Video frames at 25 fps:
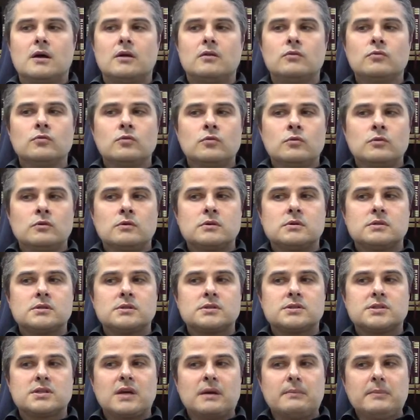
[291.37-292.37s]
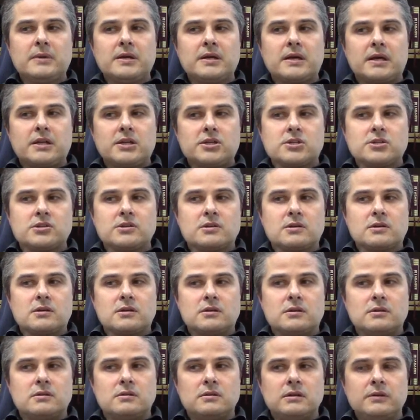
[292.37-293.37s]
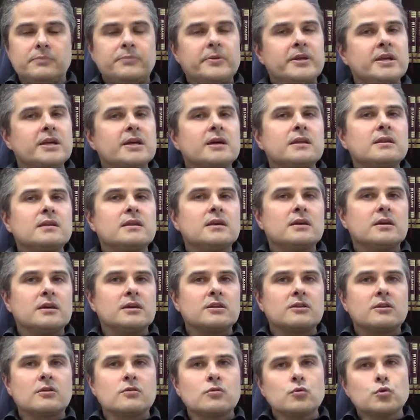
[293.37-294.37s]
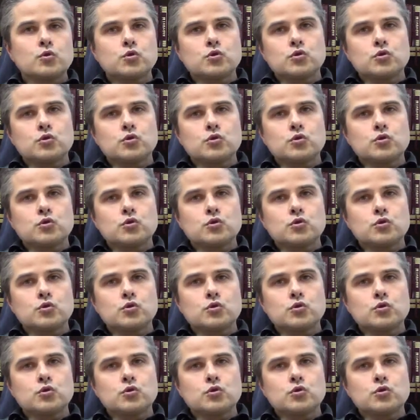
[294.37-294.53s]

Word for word: Но самое, конечно, неприятное это то,